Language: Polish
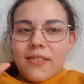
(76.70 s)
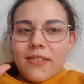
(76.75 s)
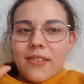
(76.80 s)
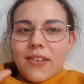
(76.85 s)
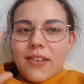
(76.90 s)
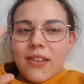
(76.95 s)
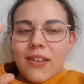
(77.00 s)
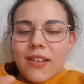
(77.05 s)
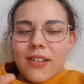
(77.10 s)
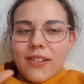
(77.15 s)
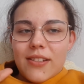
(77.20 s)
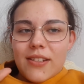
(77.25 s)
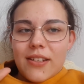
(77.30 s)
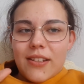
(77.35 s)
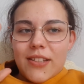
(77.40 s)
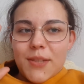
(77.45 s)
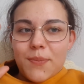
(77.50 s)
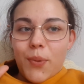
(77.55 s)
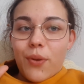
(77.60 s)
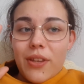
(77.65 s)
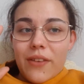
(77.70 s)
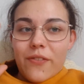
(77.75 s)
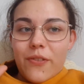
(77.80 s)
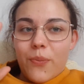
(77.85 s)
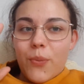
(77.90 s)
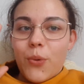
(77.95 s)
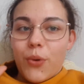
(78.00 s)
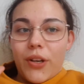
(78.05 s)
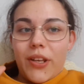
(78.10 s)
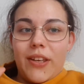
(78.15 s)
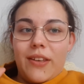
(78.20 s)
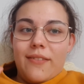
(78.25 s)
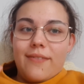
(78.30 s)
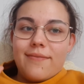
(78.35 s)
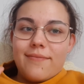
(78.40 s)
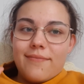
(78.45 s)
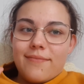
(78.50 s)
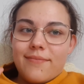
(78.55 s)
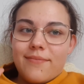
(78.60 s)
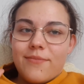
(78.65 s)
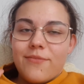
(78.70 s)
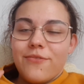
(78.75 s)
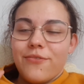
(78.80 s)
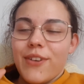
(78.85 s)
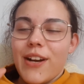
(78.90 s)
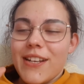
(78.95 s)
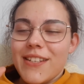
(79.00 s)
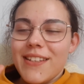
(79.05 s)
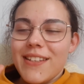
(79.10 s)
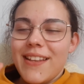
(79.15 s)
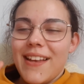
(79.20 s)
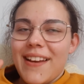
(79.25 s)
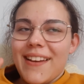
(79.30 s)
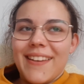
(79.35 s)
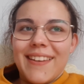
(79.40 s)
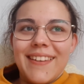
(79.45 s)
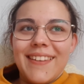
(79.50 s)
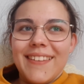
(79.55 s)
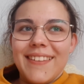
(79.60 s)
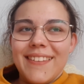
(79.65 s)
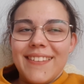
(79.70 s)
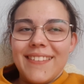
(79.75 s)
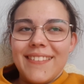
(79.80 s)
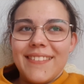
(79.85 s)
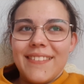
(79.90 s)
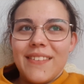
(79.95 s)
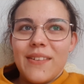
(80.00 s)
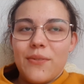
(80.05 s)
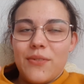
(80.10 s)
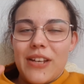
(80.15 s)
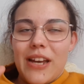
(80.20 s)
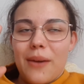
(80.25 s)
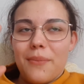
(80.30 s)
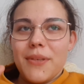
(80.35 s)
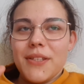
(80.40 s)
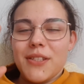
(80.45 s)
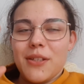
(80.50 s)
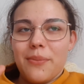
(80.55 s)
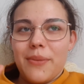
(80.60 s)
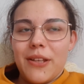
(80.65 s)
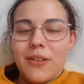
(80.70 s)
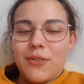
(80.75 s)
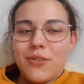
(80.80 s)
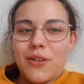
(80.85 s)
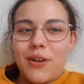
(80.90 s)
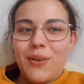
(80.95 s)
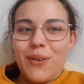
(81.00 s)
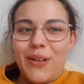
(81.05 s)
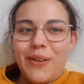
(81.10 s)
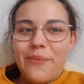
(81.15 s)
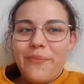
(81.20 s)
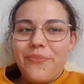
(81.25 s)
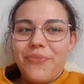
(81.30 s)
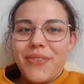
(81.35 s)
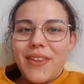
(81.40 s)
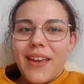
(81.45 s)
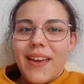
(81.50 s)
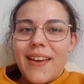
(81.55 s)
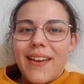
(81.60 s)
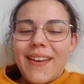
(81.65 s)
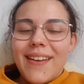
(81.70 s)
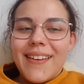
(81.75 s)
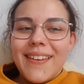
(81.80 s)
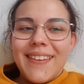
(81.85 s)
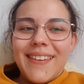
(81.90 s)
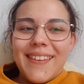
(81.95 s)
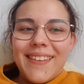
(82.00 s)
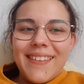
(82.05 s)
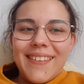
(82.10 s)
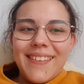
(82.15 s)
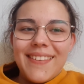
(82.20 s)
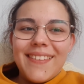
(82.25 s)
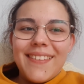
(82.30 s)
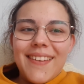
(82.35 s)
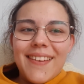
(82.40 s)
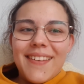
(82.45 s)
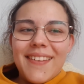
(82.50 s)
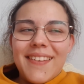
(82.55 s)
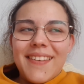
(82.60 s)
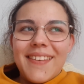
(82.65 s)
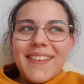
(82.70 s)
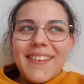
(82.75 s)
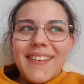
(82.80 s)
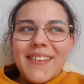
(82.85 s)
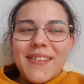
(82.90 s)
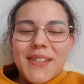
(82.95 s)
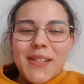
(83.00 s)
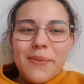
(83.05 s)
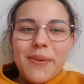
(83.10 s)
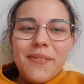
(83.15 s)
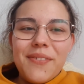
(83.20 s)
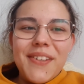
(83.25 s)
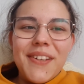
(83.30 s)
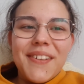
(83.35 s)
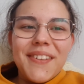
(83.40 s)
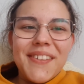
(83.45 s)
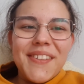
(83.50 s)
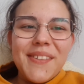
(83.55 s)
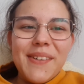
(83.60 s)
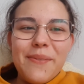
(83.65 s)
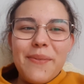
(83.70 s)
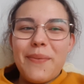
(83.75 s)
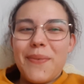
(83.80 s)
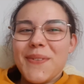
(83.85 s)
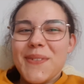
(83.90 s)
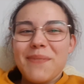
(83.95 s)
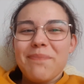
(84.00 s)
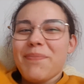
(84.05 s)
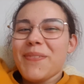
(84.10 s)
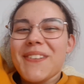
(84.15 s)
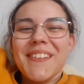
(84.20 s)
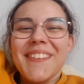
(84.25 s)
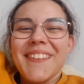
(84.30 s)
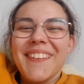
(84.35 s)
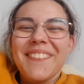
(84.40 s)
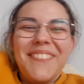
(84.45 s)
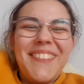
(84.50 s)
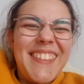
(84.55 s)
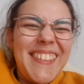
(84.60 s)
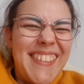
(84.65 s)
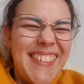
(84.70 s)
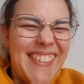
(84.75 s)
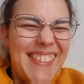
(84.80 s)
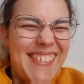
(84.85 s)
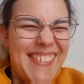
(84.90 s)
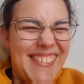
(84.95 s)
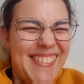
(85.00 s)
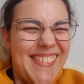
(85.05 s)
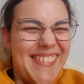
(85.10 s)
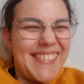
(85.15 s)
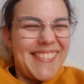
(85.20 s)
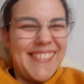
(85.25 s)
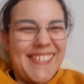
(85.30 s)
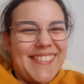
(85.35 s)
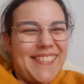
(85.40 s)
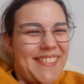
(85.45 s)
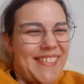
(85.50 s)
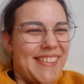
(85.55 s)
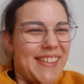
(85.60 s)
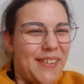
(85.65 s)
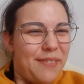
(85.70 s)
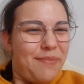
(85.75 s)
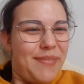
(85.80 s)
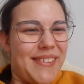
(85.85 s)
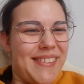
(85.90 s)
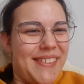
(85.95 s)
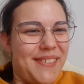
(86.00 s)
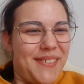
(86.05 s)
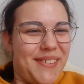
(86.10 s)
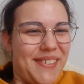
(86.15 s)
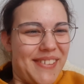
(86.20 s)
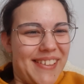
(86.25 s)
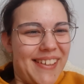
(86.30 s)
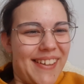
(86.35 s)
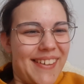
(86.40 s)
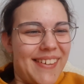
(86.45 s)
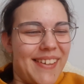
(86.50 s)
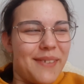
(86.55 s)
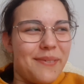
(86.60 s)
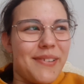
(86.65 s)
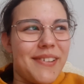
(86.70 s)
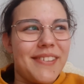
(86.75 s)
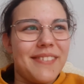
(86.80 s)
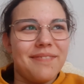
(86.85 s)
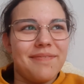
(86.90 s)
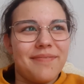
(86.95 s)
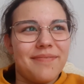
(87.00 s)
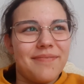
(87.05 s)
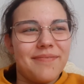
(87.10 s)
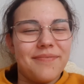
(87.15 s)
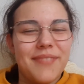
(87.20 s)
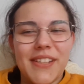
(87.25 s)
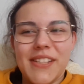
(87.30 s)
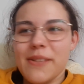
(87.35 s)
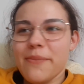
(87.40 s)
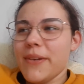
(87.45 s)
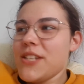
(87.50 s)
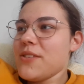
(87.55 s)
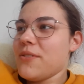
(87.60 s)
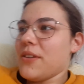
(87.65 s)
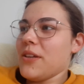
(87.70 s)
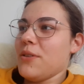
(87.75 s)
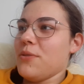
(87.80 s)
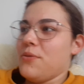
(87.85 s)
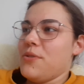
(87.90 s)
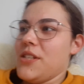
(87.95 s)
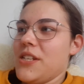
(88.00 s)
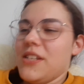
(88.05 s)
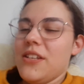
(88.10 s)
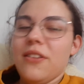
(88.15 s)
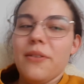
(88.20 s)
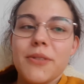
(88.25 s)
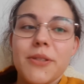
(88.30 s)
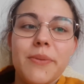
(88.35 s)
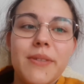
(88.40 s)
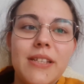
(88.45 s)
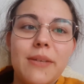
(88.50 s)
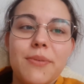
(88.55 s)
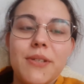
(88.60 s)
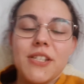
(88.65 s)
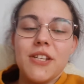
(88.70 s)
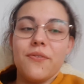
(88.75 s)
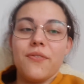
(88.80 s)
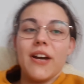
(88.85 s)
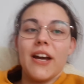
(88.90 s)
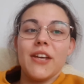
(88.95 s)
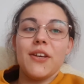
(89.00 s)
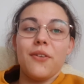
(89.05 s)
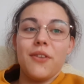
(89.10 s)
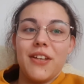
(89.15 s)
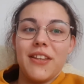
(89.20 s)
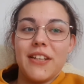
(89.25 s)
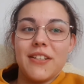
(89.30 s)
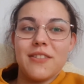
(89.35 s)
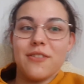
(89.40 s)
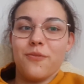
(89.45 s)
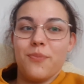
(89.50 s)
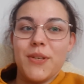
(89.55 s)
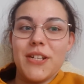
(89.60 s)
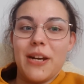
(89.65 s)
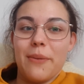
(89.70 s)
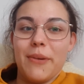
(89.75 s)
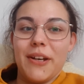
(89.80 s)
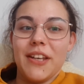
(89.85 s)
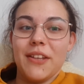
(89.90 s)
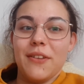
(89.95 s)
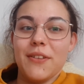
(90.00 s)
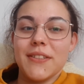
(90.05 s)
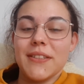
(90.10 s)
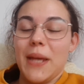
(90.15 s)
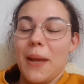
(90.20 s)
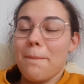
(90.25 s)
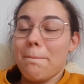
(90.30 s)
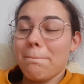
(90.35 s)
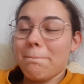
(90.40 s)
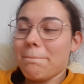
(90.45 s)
i jeszcze spodnie w chmurki. Właśnie tak. I wzięłam je sobie do szkoły i e, sobie w nich chodziłam po prostu po szkole. Wiecie, takie to jest zrobiste uczucie? Jakby, wiecie, macie tutaj ludzi, idą sobie z naprzeciwka i oni też są w piżamach i to jest takie